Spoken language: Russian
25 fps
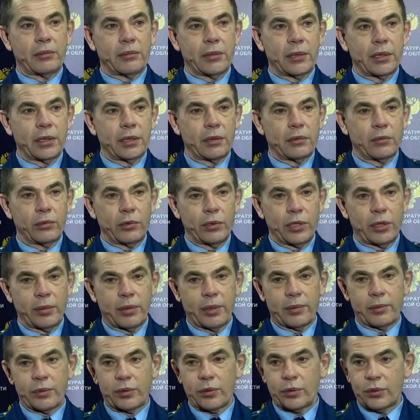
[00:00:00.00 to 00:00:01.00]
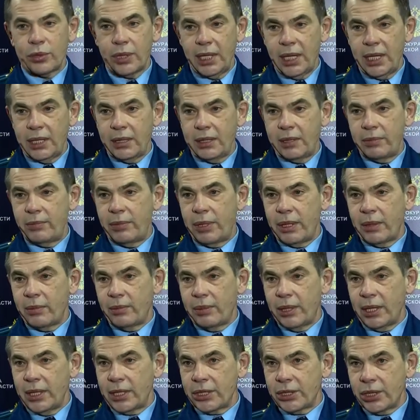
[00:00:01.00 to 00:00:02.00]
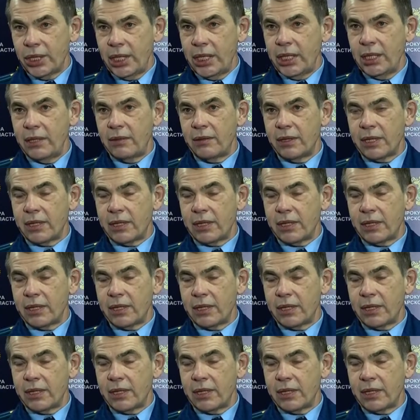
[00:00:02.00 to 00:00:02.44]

мы будем обсуждать предположения,